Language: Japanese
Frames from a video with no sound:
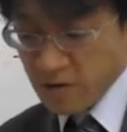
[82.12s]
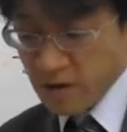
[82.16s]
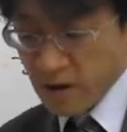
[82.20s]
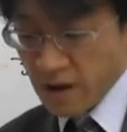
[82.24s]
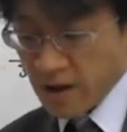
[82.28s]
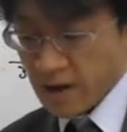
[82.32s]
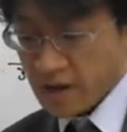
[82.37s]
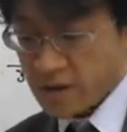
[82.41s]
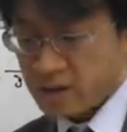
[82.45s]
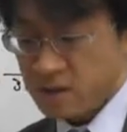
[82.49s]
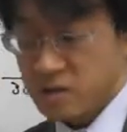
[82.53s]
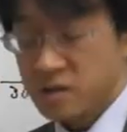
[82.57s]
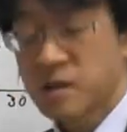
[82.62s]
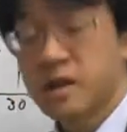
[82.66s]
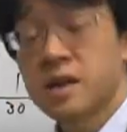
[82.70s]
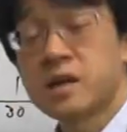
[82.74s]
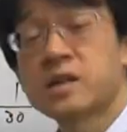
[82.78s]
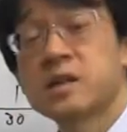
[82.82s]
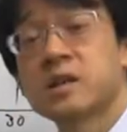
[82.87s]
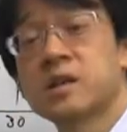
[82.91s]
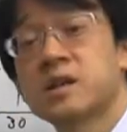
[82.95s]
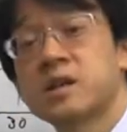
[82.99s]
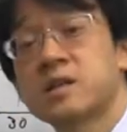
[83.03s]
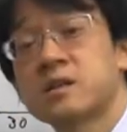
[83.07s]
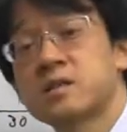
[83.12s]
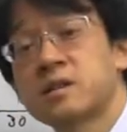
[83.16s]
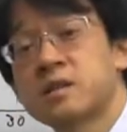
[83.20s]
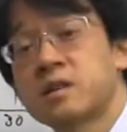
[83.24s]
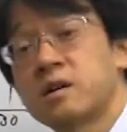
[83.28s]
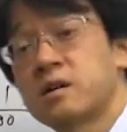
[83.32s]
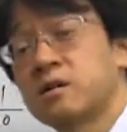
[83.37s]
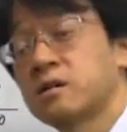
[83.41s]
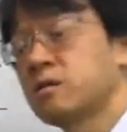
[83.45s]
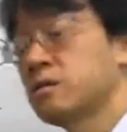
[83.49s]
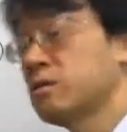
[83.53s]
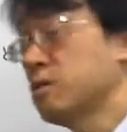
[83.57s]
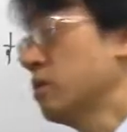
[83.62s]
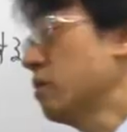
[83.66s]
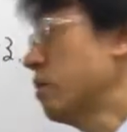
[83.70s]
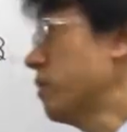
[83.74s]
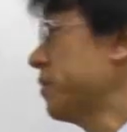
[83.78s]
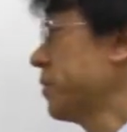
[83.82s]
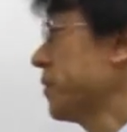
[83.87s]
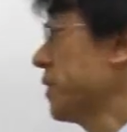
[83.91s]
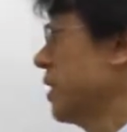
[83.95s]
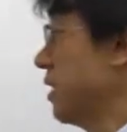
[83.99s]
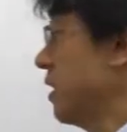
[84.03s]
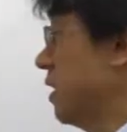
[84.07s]
の排水管だけ使う
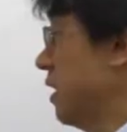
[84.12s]
と、